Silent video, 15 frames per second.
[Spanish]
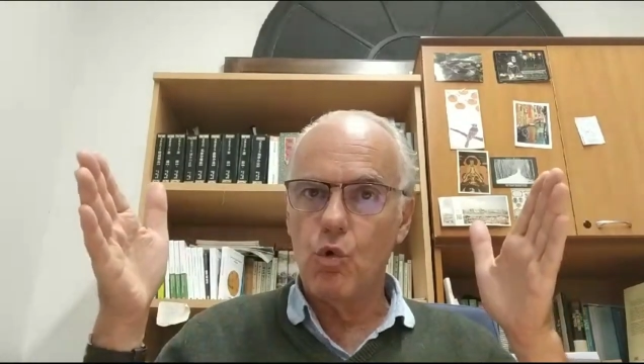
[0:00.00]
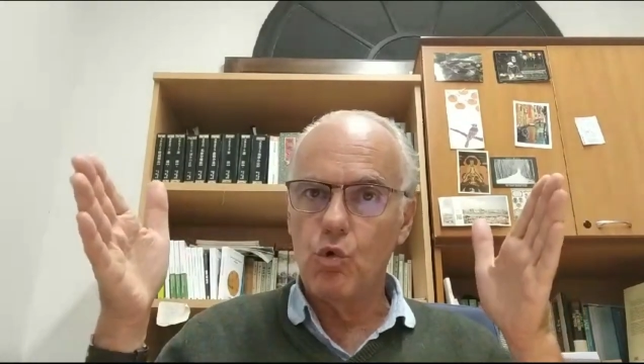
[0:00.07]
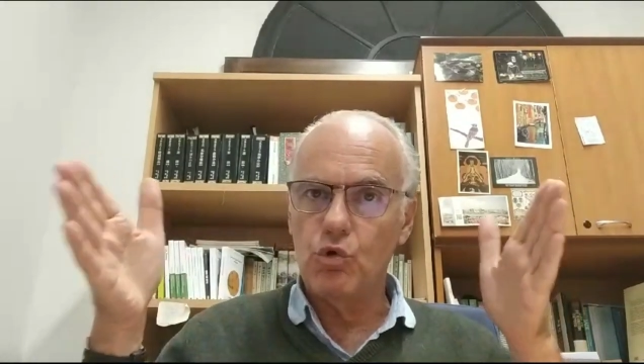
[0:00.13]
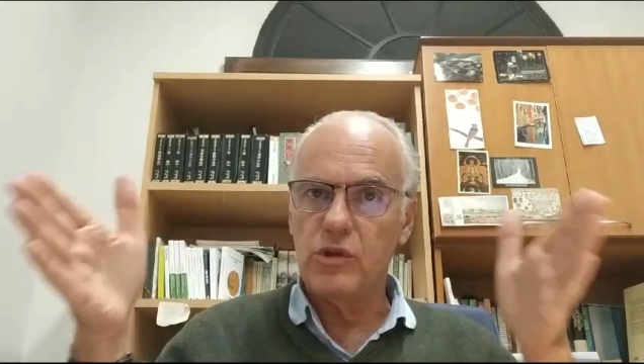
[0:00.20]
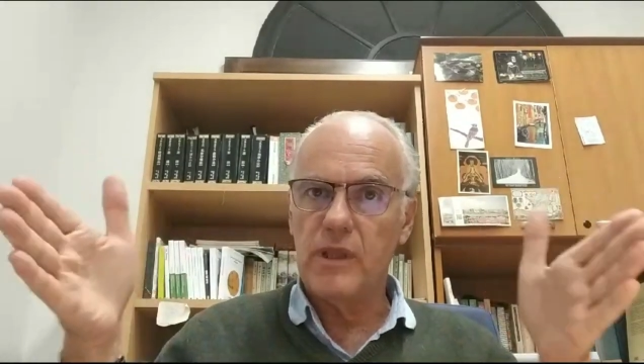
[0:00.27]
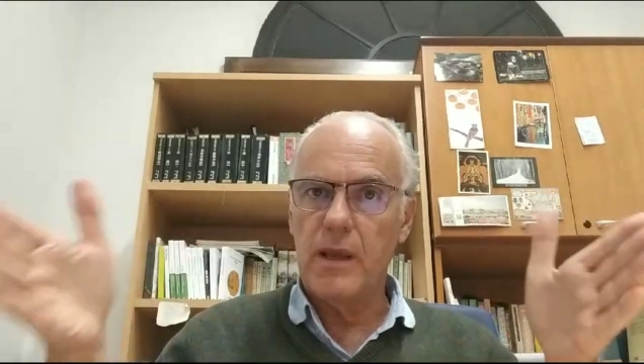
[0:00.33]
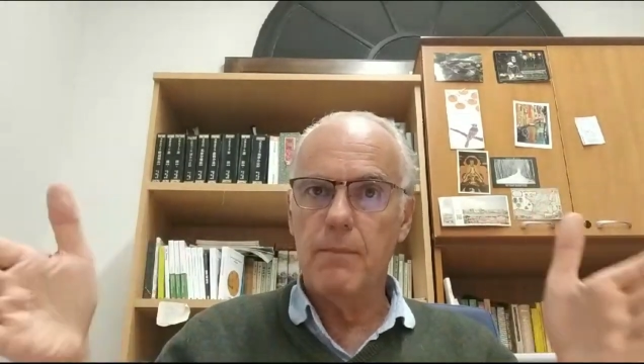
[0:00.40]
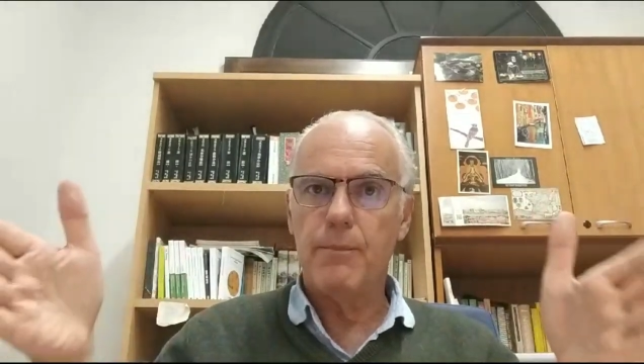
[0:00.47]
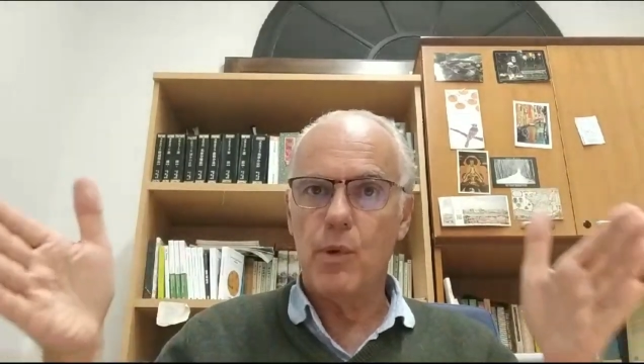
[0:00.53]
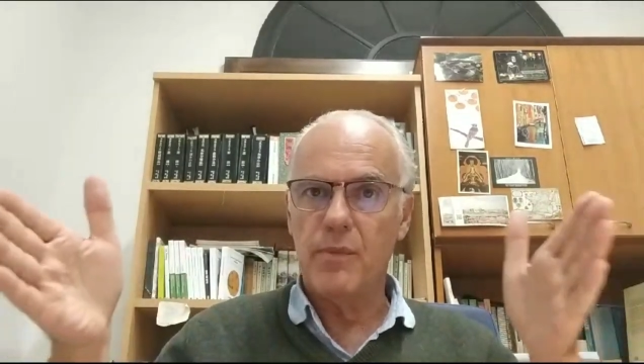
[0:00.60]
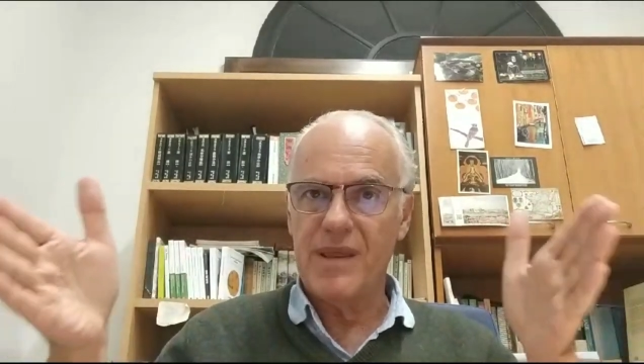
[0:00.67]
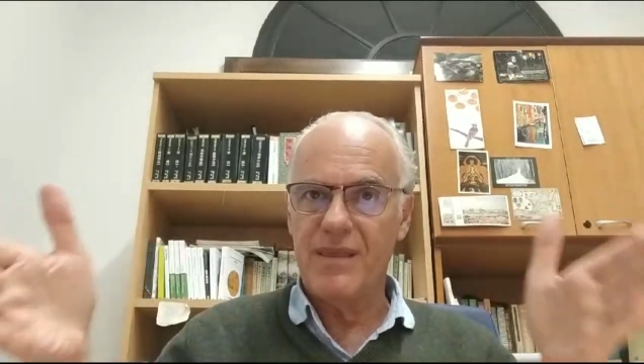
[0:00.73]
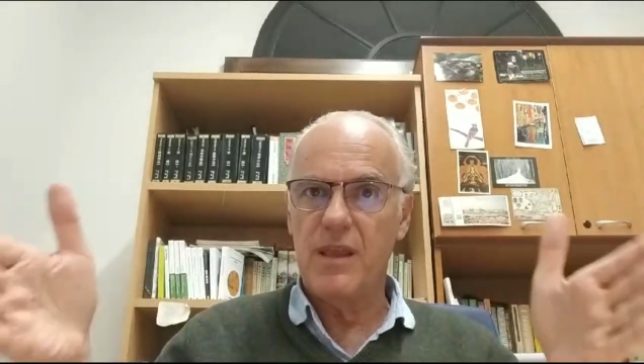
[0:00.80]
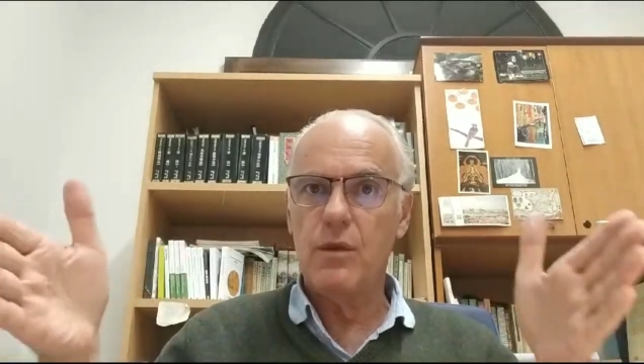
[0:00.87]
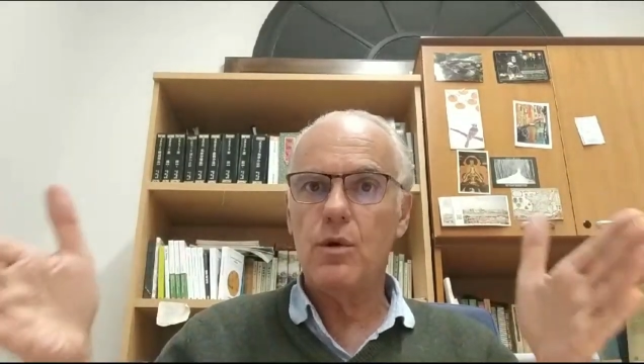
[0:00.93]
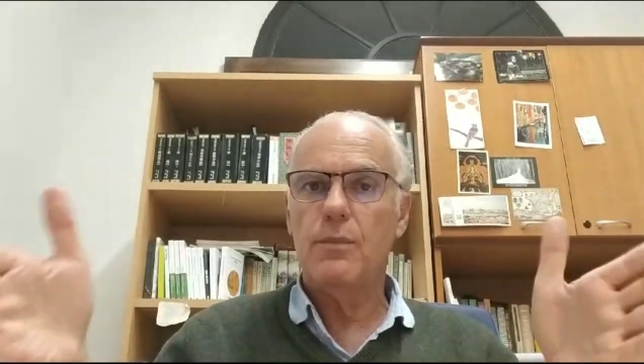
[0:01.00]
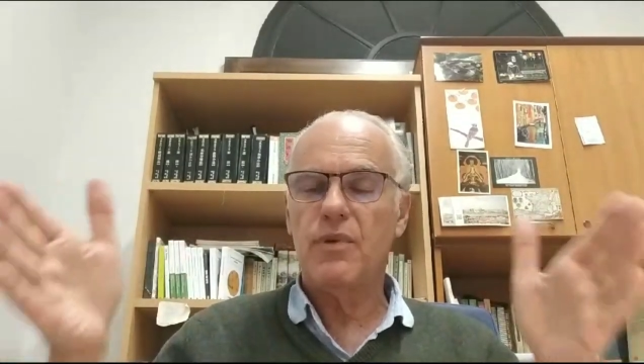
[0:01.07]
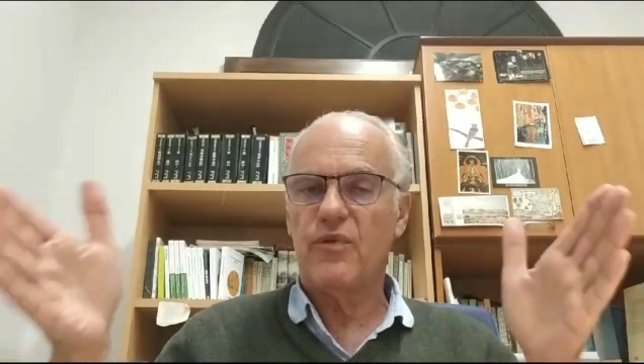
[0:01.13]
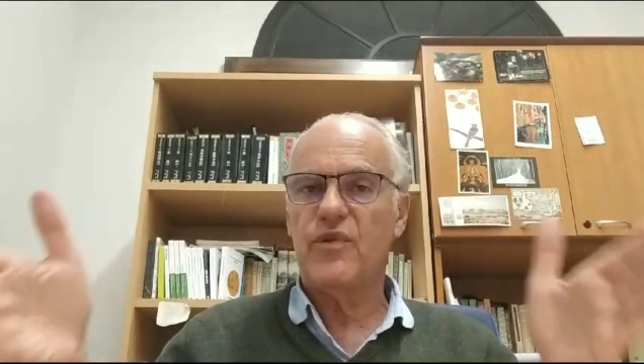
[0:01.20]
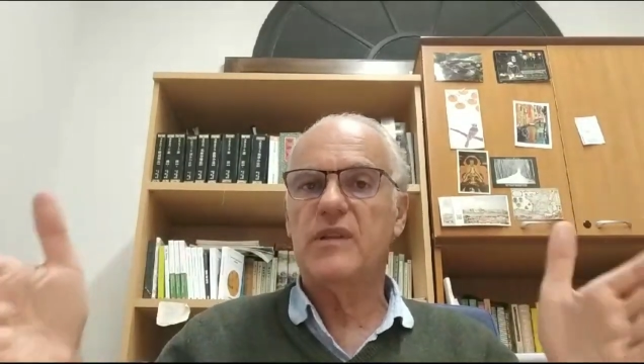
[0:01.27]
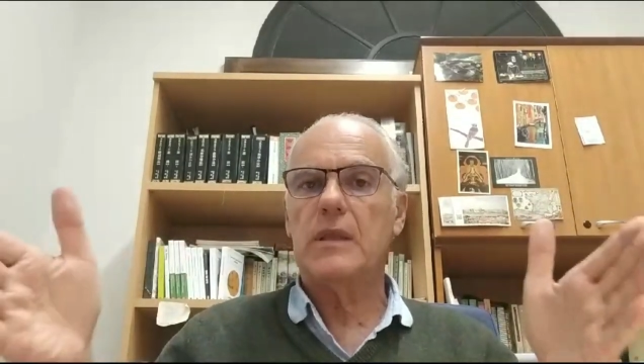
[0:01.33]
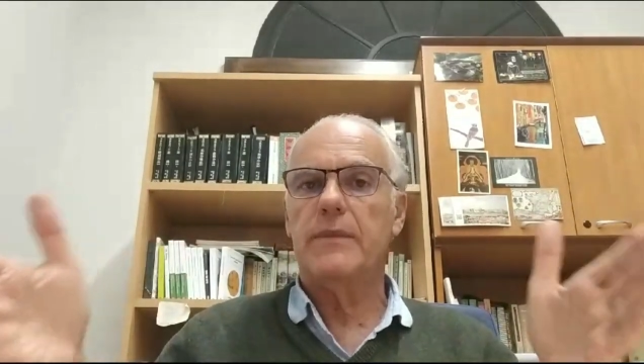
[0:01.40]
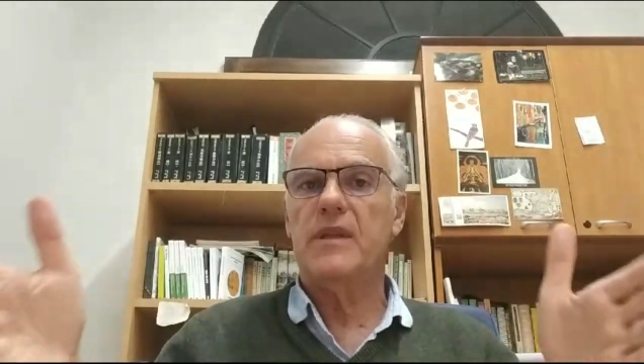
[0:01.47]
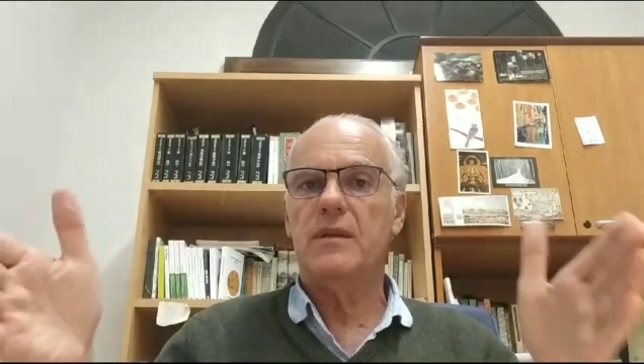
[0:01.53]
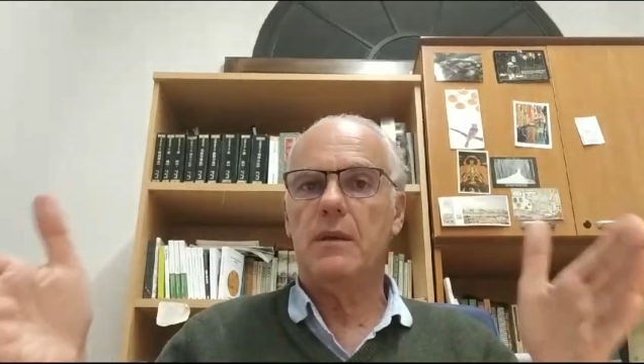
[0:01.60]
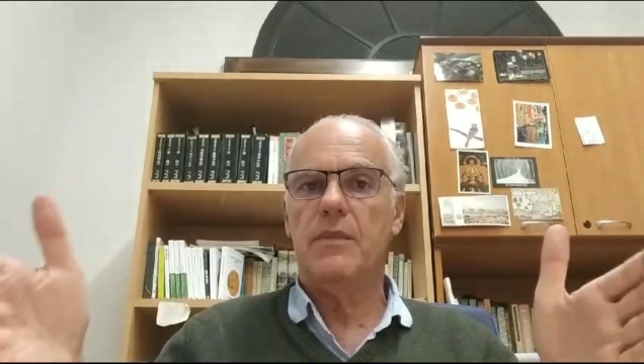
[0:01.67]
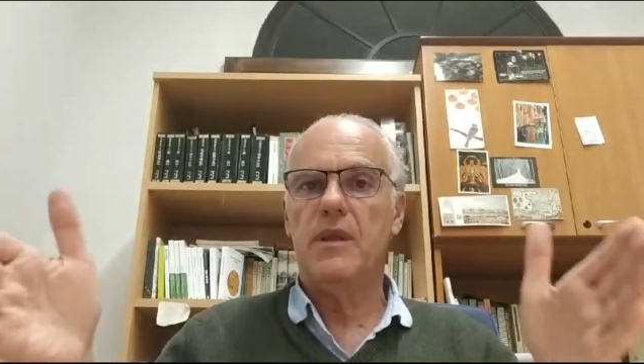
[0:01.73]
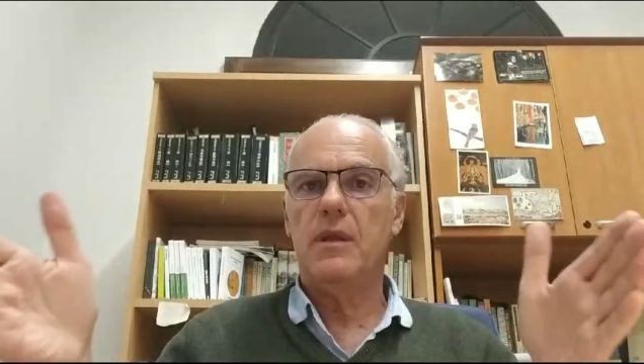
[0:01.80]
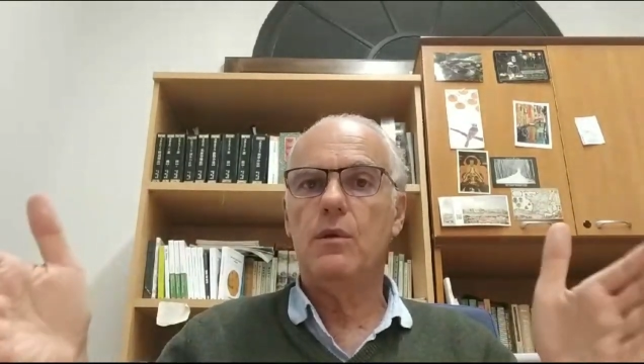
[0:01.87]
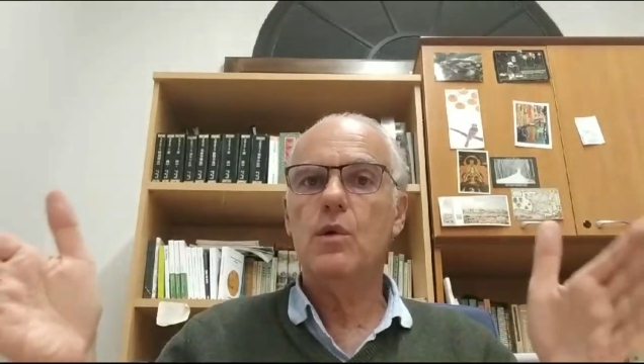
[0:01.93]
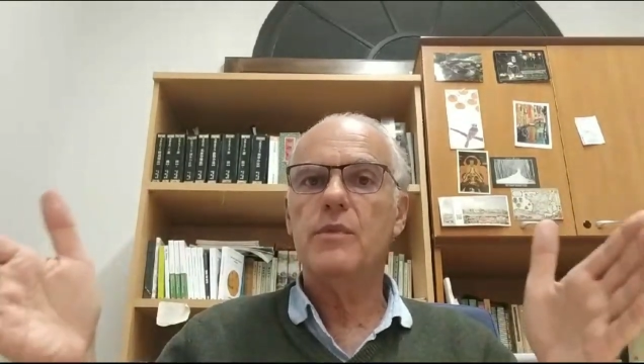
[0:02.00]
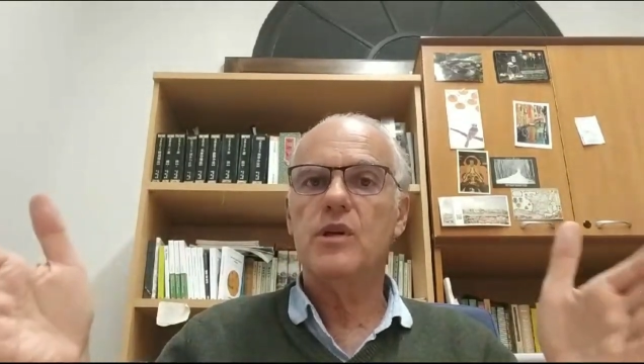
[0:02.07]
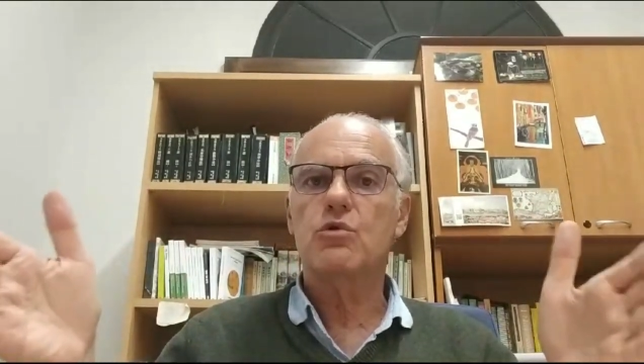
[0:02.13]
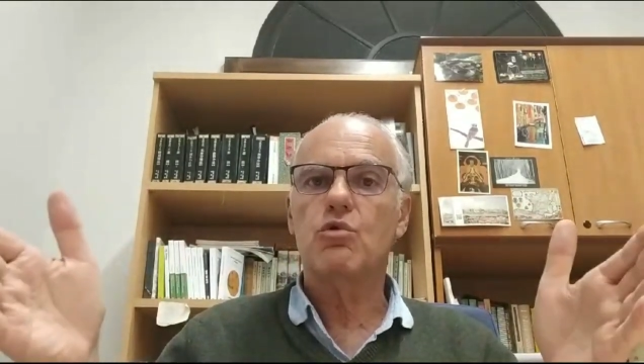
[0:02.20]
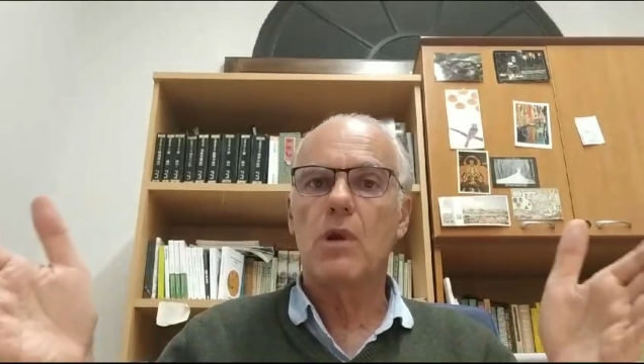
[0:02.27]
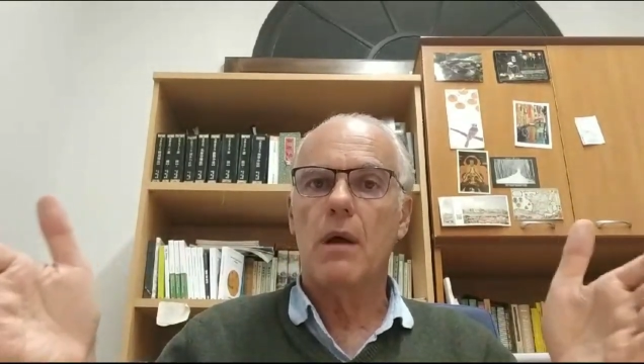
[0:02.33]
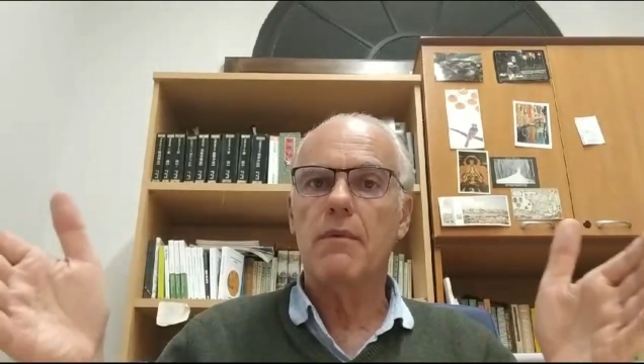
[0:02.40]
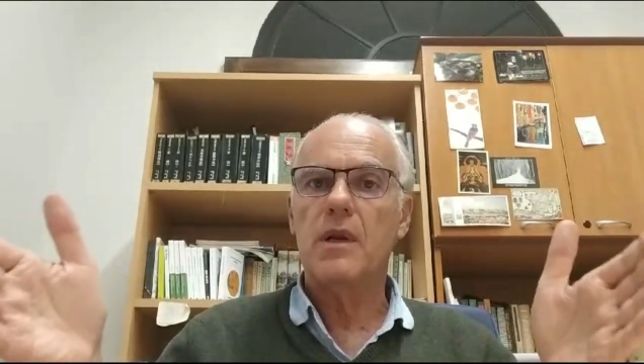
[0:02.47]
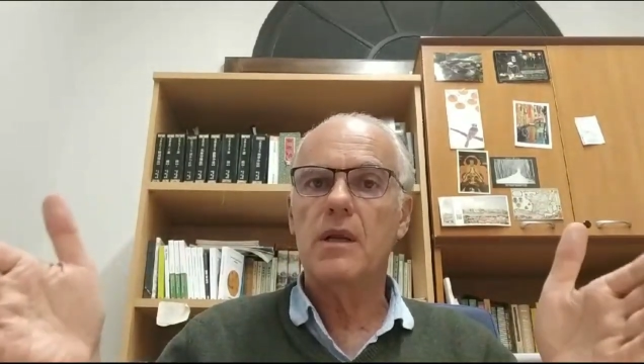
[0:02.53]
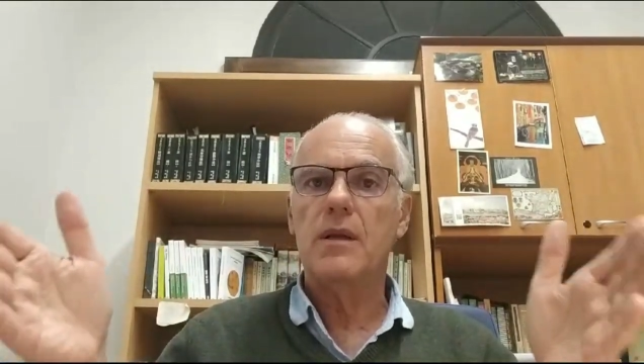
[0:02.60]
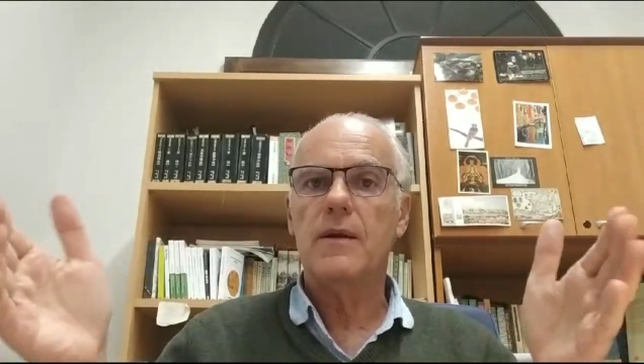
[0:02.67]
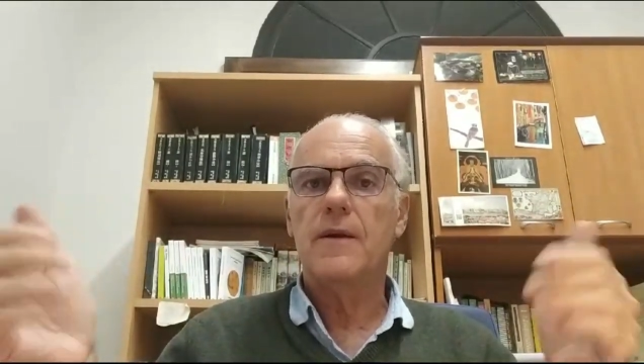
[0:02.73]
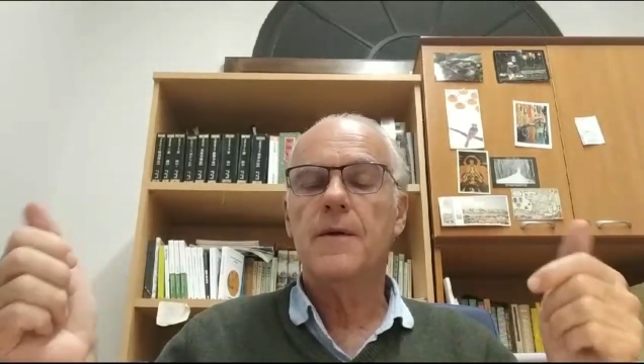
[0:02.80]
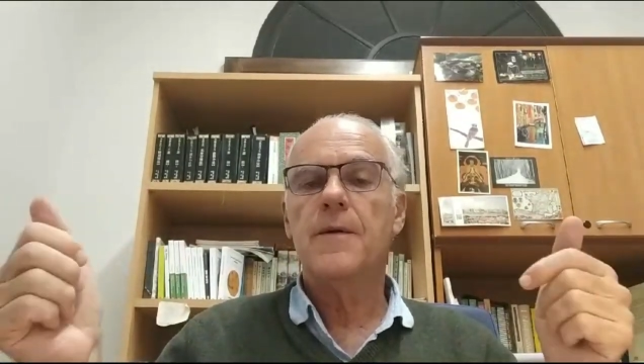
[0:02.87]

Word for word: un tiempo medido, perfectamente medido, mensurable,